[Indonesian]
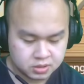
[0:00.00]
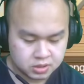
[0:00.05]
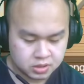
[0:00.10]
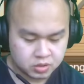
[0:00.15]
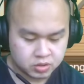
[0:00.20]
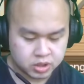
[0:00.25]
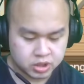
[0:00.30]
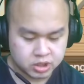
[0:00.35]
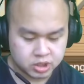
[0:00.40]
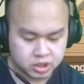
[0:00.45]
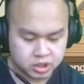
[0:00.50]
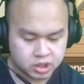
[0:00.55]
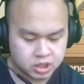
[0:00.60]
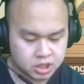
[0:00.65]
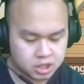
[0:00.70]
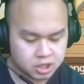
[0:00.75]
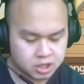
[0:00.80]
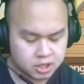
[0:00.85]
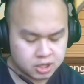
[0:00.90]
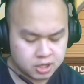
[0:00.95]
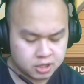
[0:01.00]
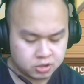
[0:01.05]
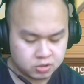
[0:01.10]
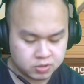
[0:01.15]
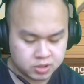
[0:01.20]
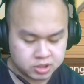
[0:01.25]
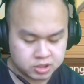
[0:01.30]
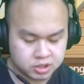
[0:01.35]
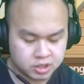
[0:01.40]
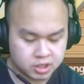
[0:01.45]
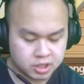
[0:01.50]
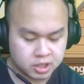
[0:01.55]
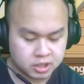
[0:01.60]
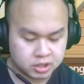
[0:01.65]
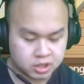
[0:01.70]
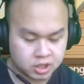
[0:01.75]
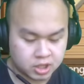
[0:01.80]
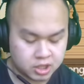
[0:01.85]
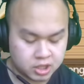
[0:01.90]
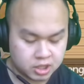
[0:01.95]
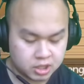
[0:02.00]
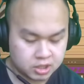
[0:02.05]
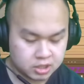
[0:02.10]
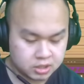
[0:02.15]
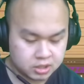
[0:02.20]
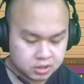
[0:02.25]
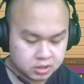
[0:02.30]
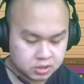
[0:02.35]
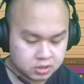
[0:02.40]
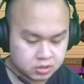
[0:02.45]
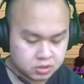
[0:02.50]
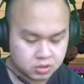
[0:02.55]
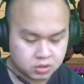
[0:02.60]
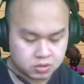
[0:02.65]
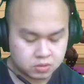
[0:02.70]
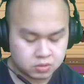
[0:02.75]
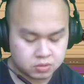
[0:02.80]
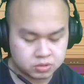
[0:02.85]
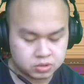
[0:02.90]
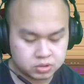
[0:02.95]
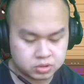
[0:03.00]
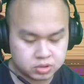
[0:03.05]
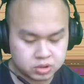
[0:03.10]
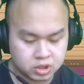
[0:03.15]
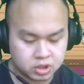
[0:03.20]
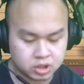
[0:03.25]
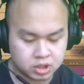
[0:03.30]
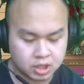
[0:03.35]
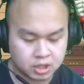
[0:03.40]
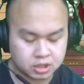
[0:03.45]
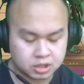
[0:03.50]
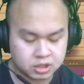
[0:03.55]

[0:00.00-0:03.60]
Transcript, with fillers: Oke, jadi kira-kira itu guys dari yang training. Terus kita